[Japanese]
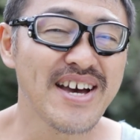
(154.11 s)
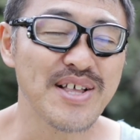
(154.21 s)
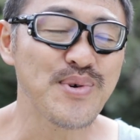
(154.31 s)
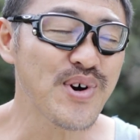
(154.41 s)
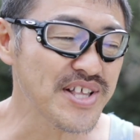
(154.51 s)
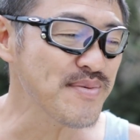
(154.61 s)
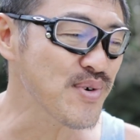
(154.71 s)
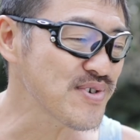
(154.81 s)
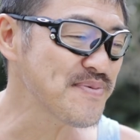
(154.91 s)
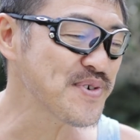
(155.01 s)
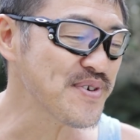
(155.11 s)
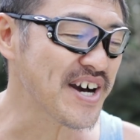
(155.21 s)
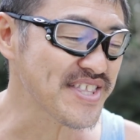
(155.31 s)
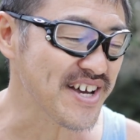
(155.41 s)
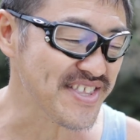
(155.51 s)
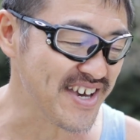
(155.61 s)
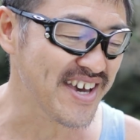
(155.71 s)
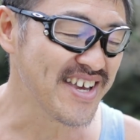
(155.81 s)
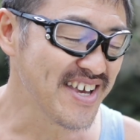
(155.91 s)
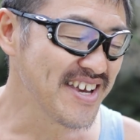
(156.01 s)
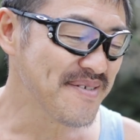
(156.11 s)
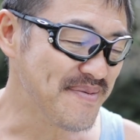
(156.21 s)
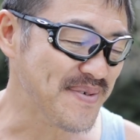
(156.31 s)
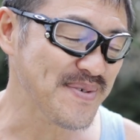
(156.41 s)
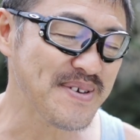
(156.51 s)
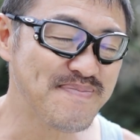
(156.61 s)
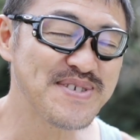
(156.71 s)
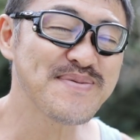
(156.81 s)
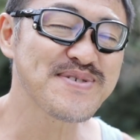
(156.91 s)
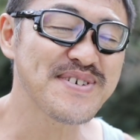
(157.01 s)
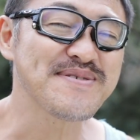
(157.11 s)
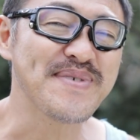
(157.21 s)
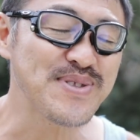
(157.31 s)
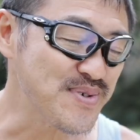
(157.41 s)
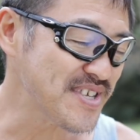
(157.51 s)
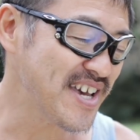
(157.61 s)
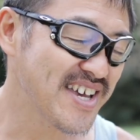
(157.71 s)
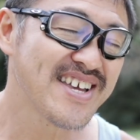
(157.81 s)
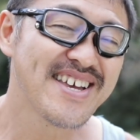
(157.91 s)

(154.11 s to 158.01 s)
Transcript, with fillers: あの他にも送るものがあったんで、もう一筆も添えず、まあ、どうせ、